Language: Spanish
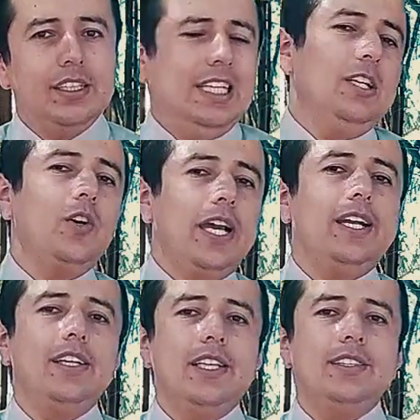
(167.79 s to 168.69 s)
de no
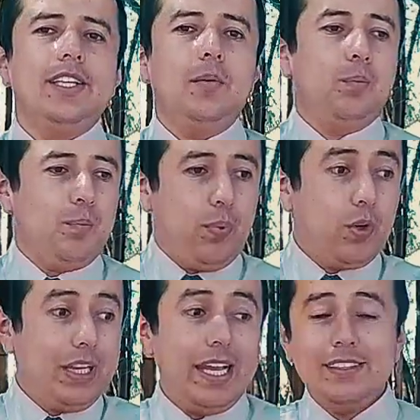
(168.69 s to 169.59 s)
querer nacer
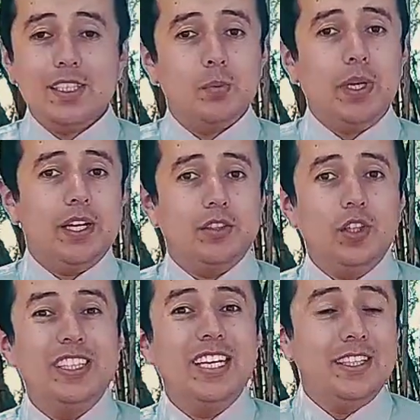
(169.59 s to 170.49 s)
por la
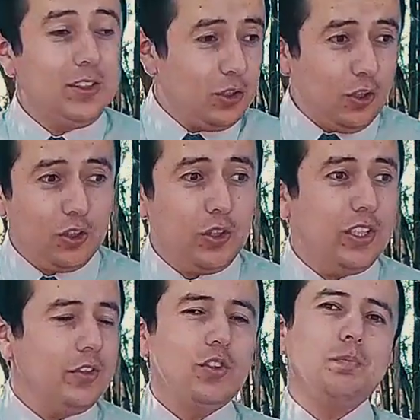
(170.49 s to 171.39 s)
desesperación del entorno,